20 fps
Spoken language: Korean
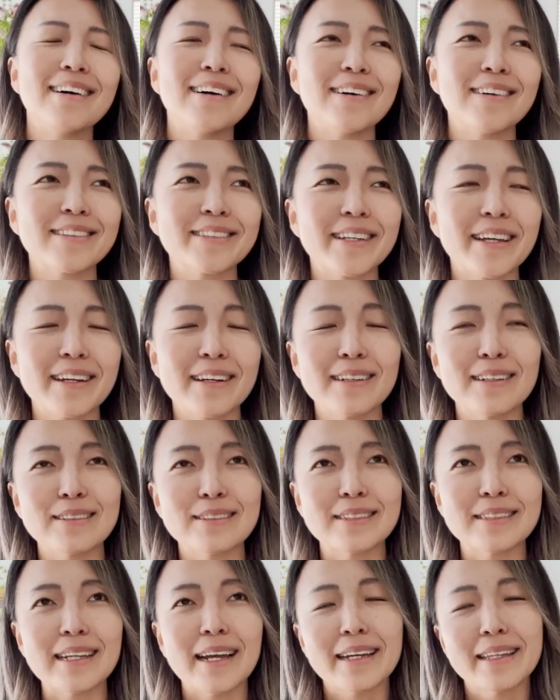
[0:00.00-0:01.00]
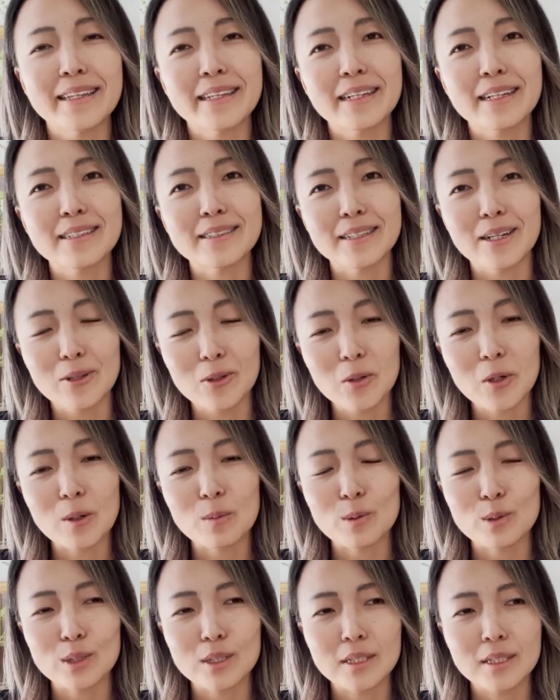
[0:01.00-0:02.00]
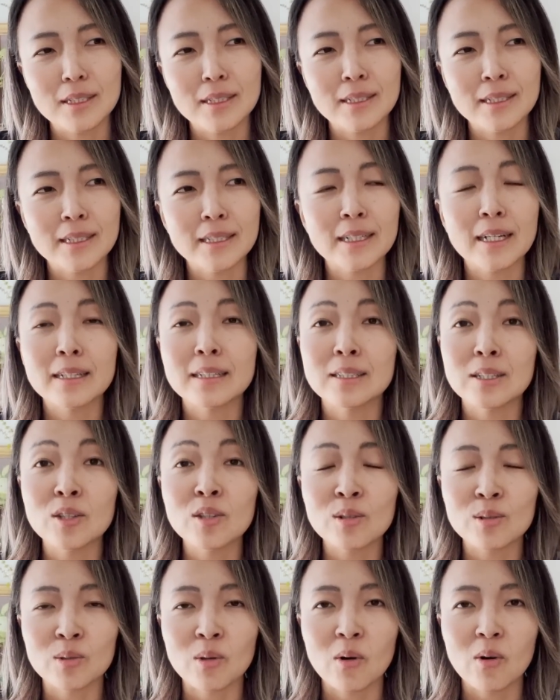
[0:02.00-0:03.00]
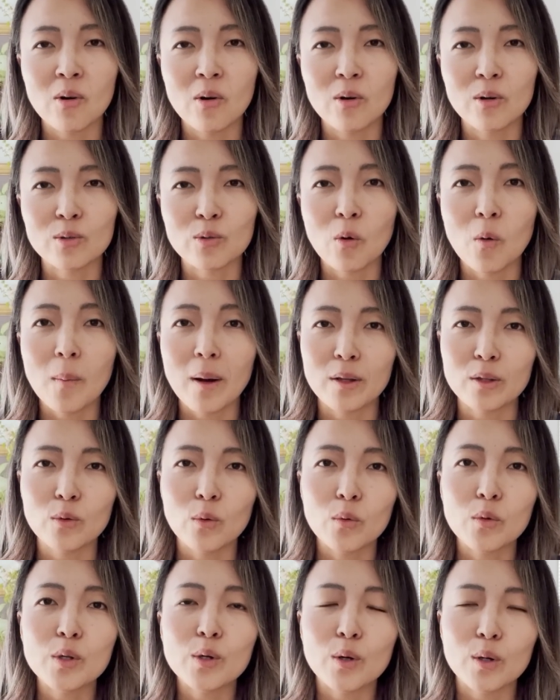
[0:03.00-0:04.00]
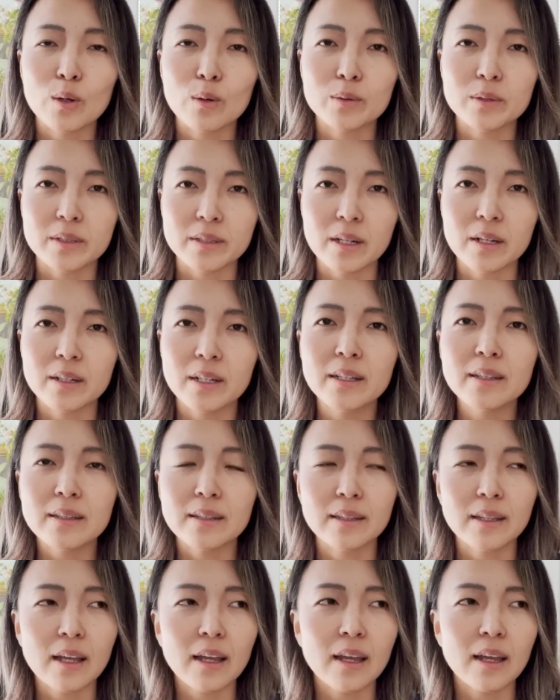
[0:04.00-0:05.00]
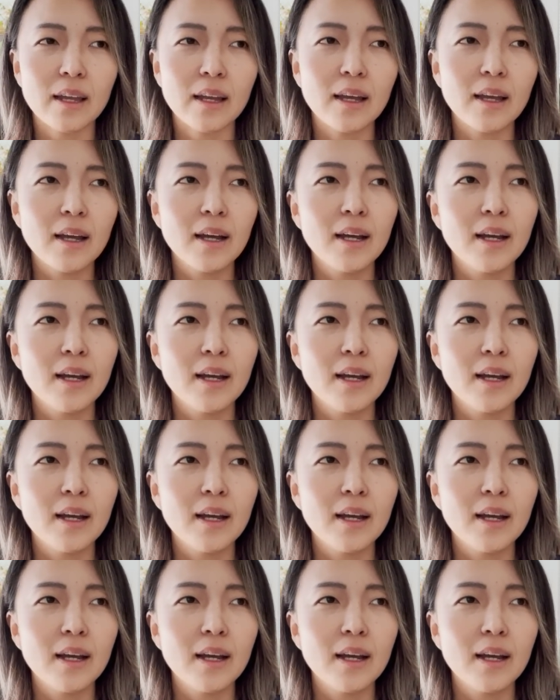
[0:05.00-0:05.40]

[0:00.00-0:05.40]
아, 제가 사이디가 이제 학교 가면은 시간이 생겨서 더 많이 올릴 거라고 예상을 했는데